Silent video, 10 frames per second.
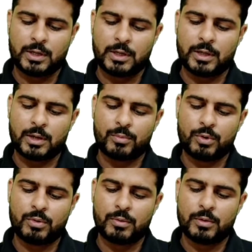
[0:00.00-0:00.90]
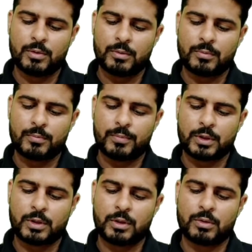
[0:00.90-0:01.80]
इससे कम हो
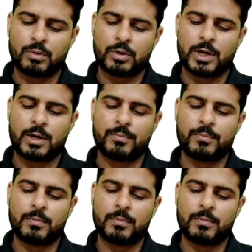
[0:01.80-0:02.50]
2500 ग्राम